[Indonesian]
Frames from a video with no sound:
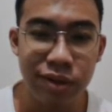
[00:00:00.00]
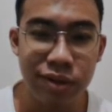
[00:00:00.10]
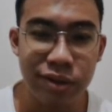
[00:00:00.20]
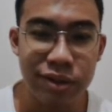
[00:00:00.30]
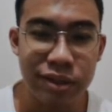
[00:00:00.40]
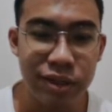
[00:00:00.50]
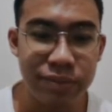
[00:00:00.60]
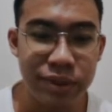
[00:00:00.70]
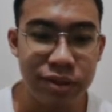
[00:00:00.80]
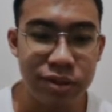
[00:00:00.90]
di sini
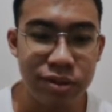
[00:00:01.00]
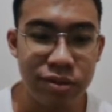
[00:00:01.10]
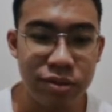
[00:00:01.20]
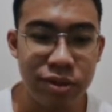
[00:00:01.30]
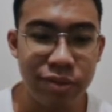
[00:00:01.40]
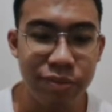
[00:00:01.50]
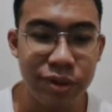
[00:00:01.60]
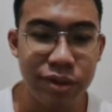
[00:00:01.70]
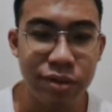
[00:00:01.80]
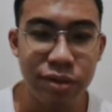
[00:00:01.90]

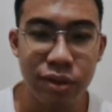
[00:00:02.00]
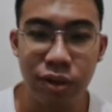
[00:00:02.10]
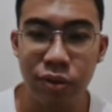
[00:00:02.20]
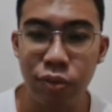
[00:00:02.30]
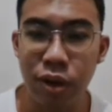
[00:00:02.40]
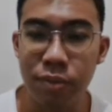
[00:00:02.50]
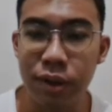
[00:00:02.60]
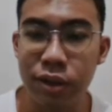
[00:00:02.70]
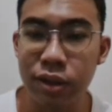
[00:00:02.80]
nah, kurang banget